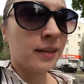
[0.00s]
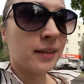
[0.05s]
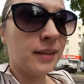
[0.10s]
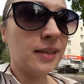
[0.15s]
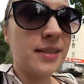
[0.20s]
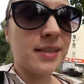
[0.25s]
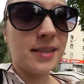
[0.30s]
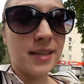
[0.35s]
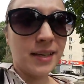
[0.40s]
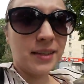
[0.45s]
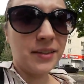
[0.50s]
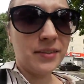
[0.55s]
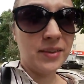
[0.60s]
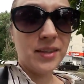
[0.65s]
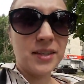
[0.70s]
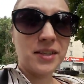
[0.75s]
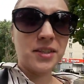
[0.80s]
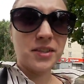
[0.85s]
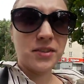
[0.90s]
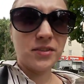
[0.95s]
ты,
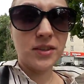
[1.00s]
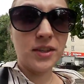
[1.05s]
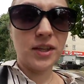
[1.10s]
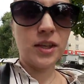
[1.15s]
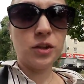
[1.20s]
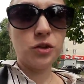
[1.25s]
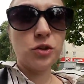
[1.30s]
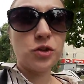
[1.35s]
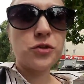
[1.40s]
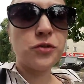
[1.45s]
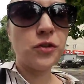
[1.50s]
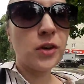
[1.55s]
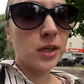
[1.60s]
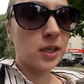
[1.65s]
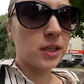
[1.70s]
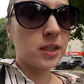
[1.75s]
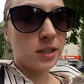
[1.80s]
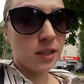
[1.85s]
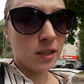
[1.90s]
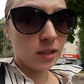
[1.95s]
соответственно, идешь в
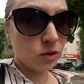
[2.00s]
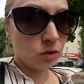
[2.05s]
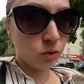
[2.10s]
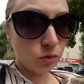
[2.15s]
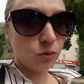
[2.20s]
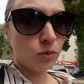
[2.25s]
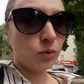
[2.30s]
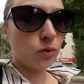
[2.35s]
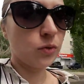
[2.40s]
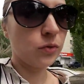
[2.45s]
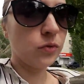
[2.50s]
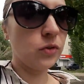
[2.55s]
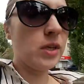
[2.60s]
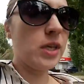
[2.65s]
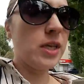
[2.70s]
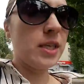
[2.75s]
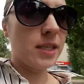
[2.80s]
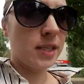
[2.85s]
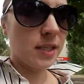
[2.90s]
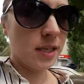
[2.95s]
регистратуру,
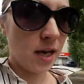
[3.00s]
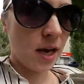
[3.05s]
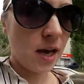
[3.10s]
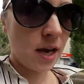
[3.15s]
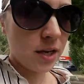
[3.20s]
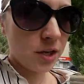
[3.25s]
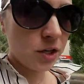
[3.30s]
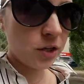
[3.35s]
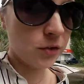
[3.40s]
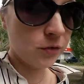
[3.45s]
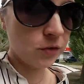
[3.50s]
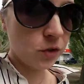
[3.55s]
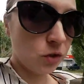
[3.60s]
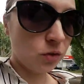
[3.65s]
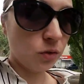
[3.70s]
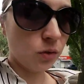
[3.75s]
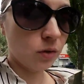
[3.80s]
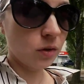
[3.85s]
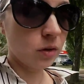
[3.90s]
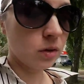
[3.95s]
выясняешь
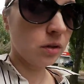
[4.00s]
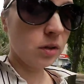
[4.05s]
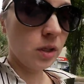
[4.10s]
все,